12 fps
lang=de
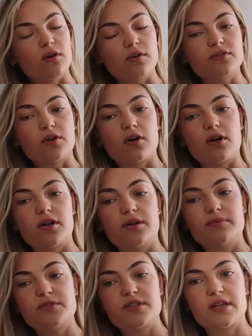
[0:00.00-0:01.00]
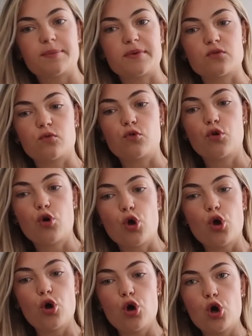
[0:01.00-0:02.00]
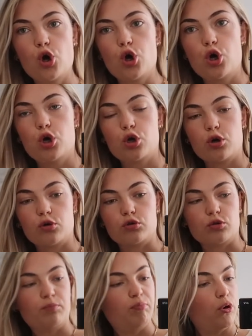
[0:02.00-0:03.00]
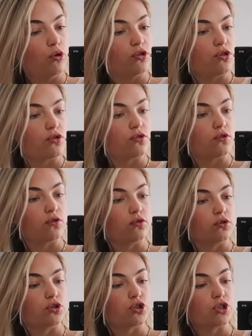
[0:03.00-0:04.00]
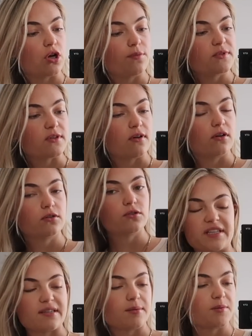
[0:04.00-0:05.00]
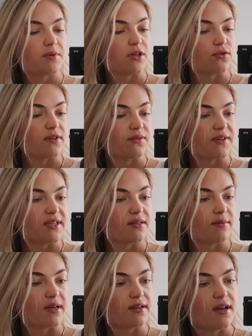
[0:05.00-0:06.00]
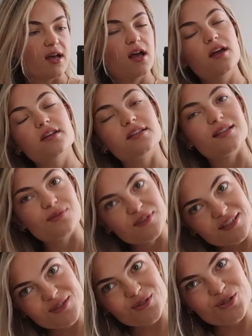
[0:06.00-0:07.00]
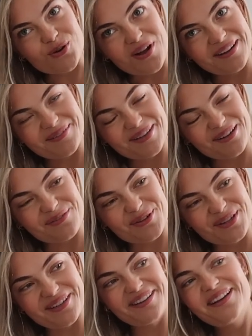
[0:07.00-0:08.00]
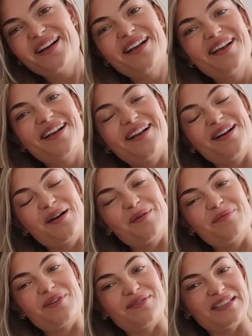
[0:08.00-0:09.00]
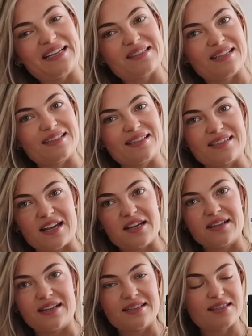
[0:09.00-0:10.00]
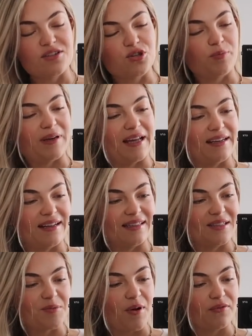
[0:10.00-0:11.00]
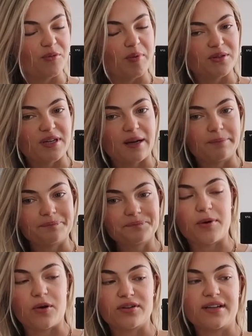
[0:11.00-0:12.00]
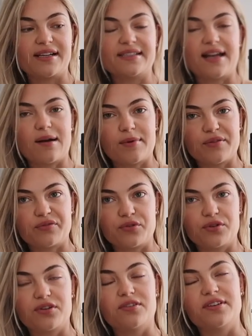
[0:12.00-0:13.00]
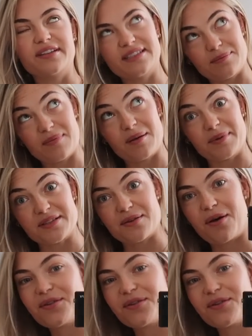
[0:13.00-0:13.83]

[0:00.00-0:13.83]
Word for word: aufgeräumt, habe mal so ein, geputzt, gestaubsaugt. Jetzt habe ich mich gerade schon wieder fertig gemacht. Ich gehe jetzt wieder zu Joanna, meiner Freundin, ähm, weil wir gestern diese drei letzten Schubladen halt nicht mehr aufgebaut haben. Brauchen halt einen Hammer für und ich habe einen Hammer zu